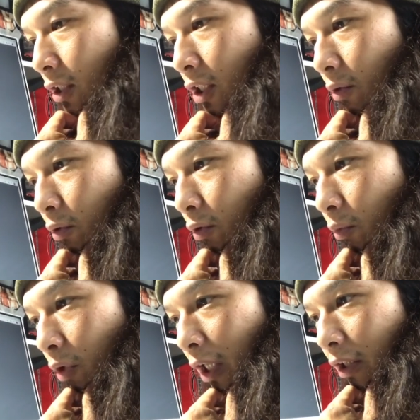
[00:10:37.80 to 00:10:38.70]
仕事を
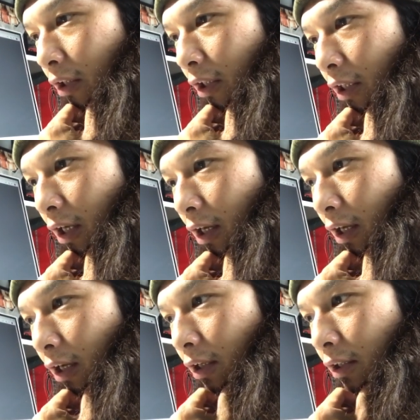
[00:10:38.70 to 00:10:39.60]
もらって
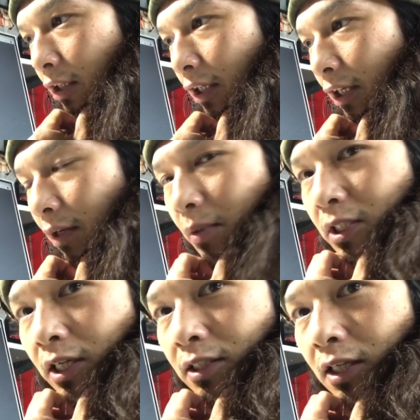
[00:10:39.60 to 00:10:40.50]
たアメ
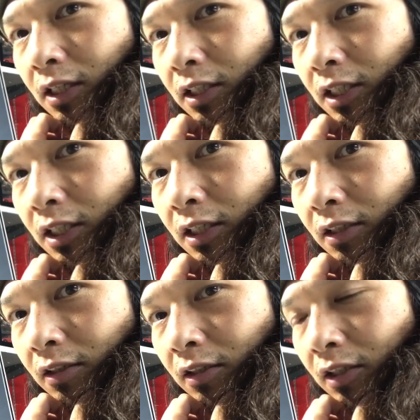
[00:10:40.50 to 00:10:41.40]
車屋さんに、
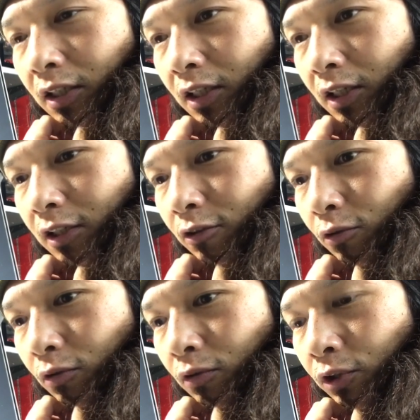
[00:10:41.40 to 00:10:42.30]

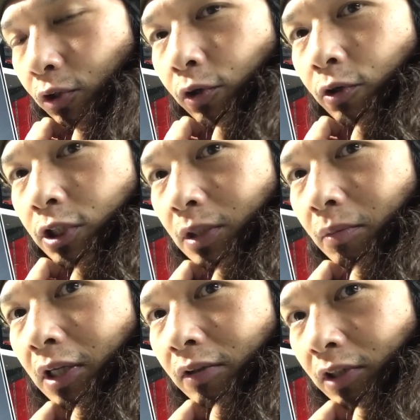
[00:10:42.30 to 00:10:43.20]
協力して
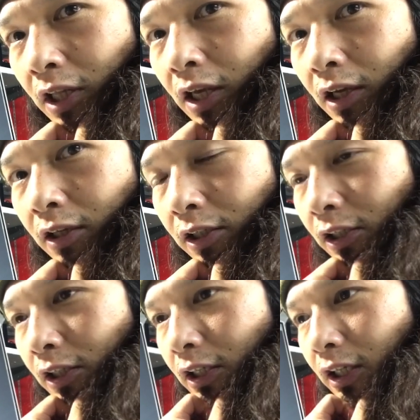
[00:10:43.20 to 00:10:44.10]
もらって、
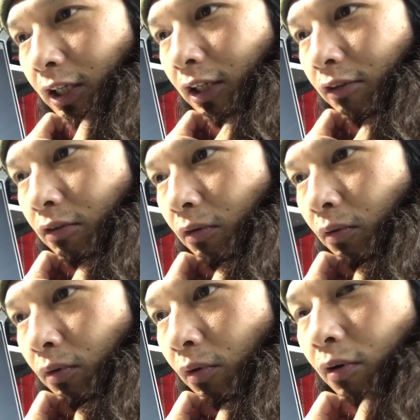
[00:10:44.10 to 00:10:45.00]

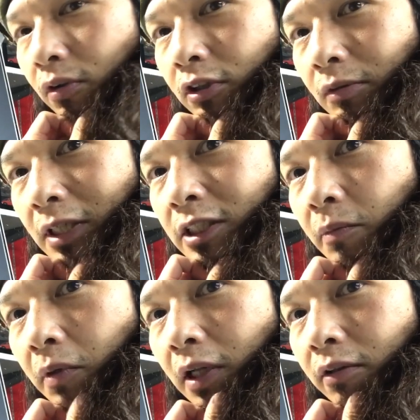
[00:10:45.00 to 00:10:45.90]
ローン組まして
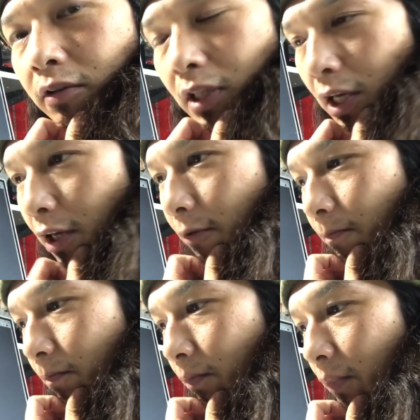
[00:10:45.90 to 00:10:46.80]
もらって
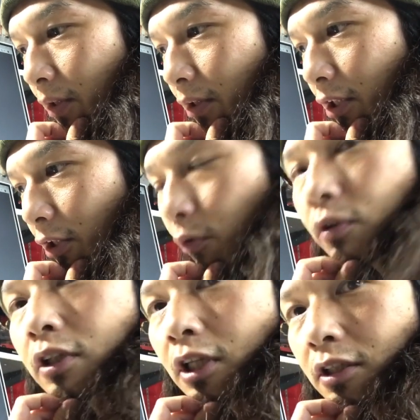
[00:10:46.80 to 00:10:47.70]
で乗っ
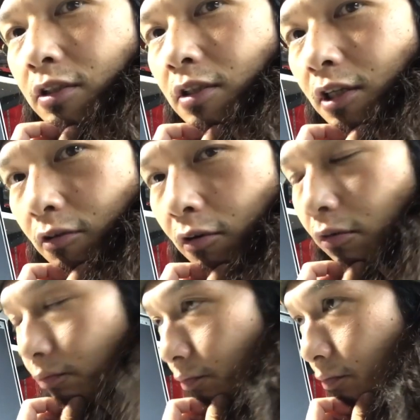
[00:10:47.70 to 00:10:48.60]
てたんですけど、